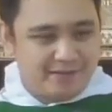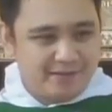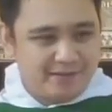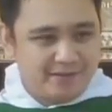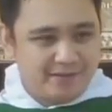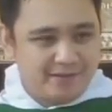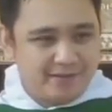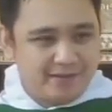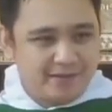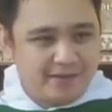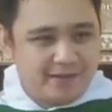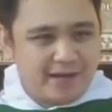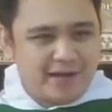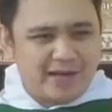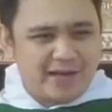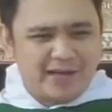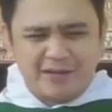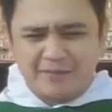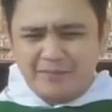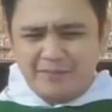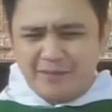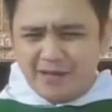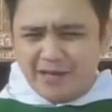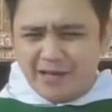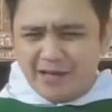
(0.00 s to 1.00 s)
Karena
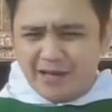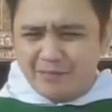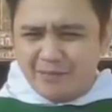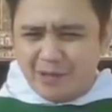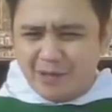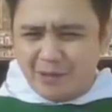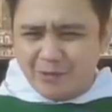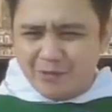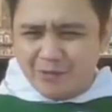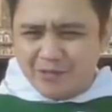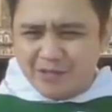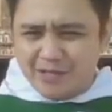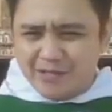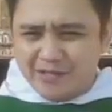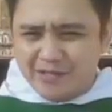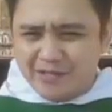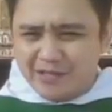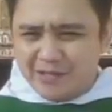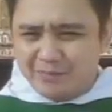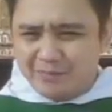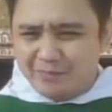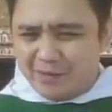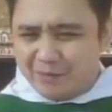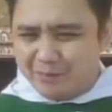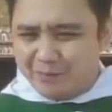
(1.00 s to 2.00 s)
mereka baru saja
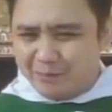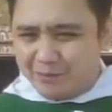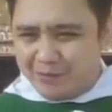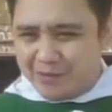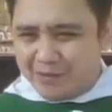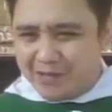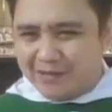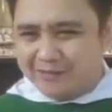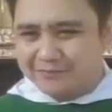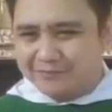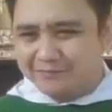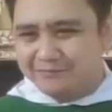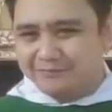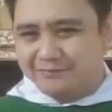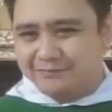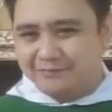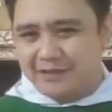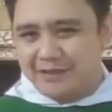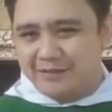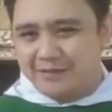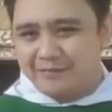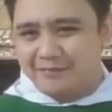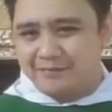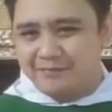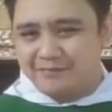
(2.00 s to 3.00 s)
diperbudak ya
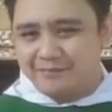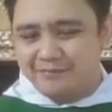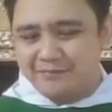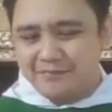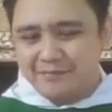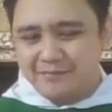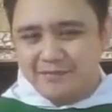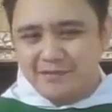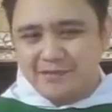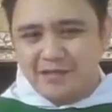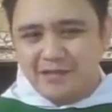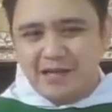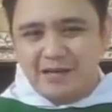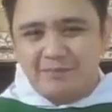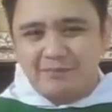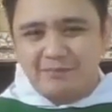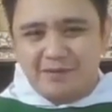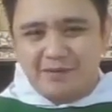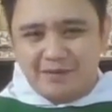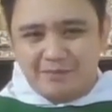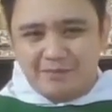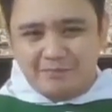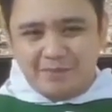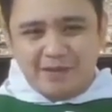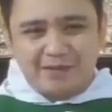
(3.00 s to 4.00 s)
selama
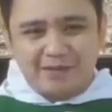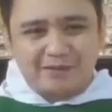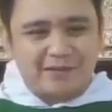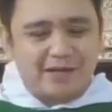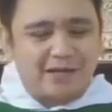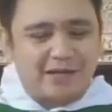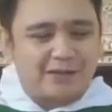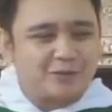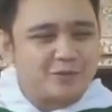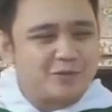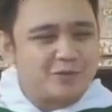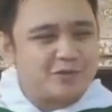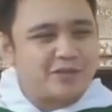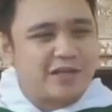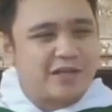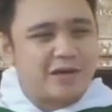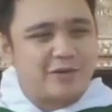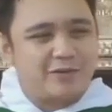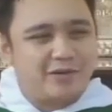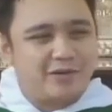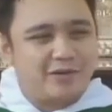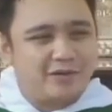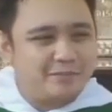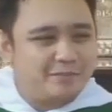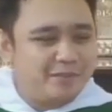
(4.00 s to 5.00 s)
400 tahun
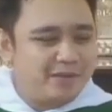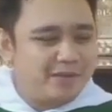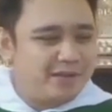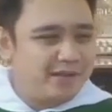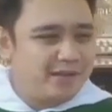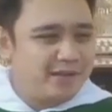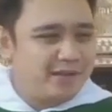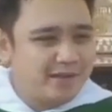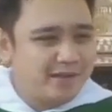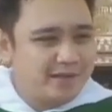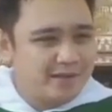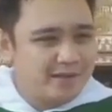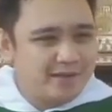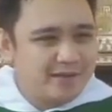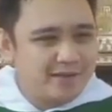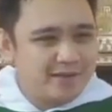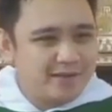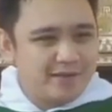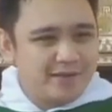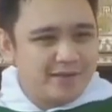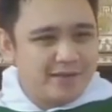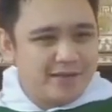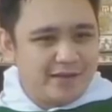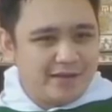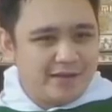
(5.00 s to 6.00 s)
lebih
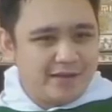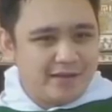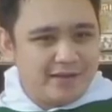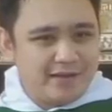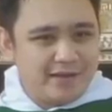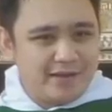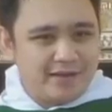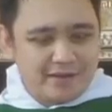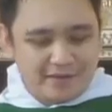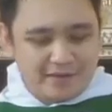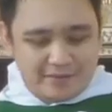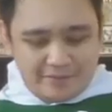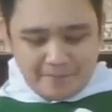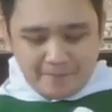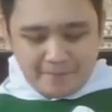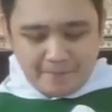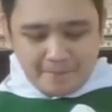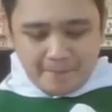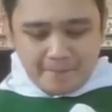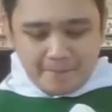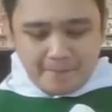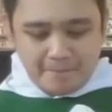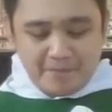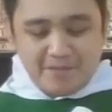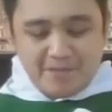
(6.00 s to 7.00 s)
di
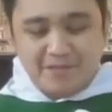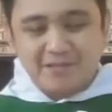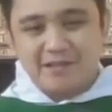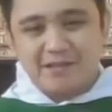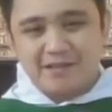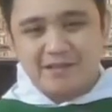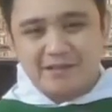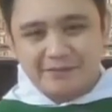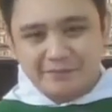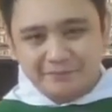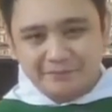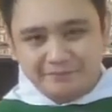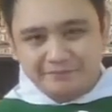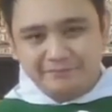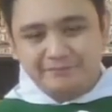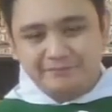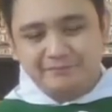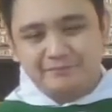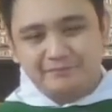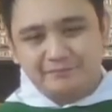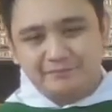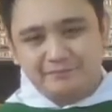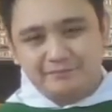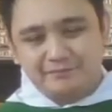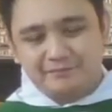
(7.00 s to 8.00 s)
Mesir
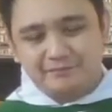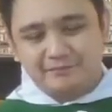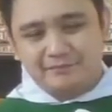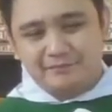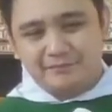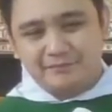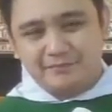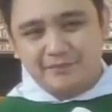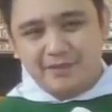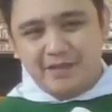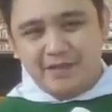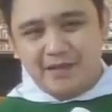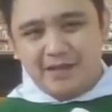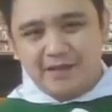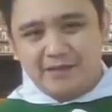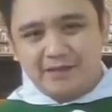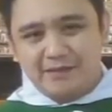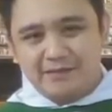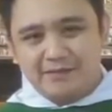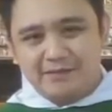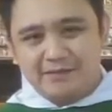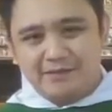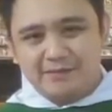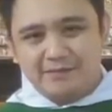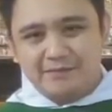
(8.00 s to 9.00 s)
dan
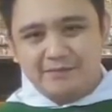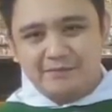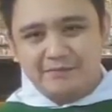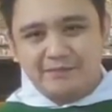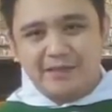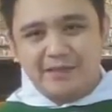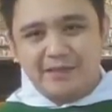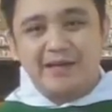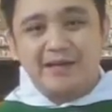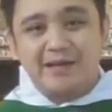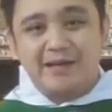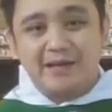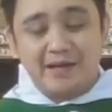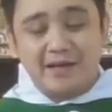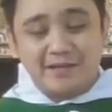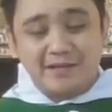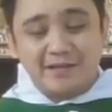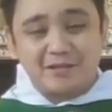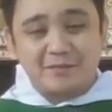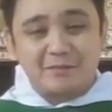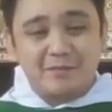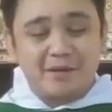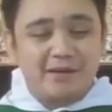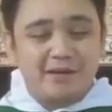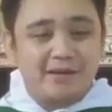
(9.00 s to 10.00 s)
tanda
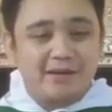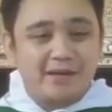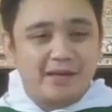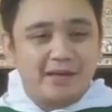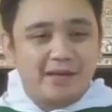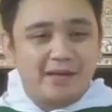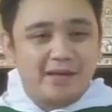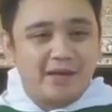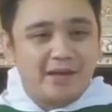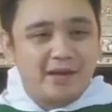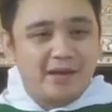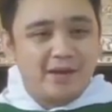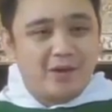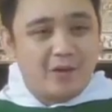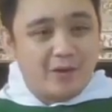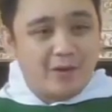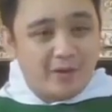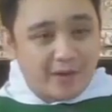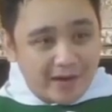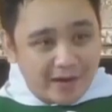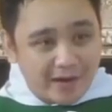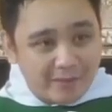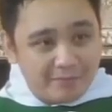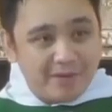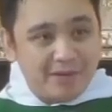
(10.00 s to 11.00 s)
sebagai
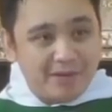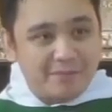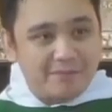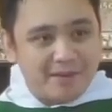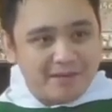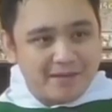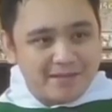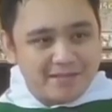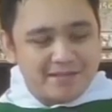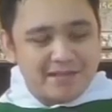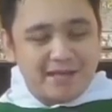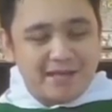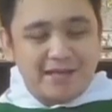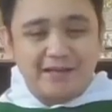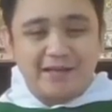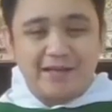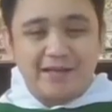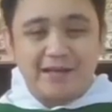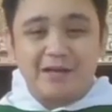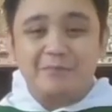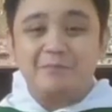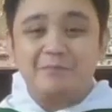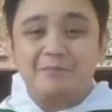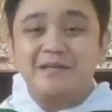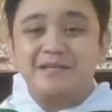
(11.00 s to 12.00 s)
orang bebas adalah
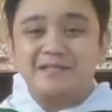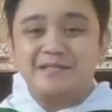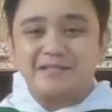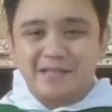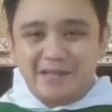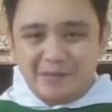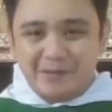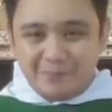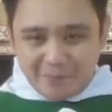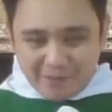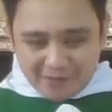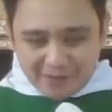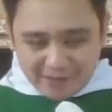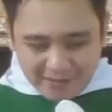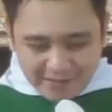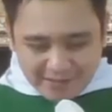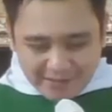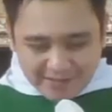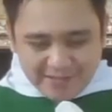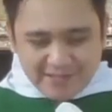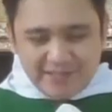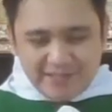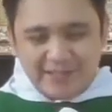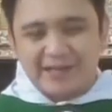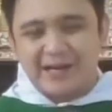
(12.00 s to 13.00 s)
bisa
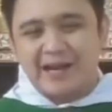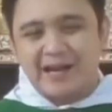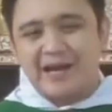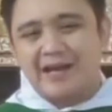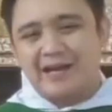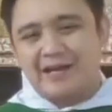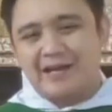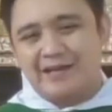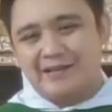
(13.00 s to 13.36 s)
beristirahat.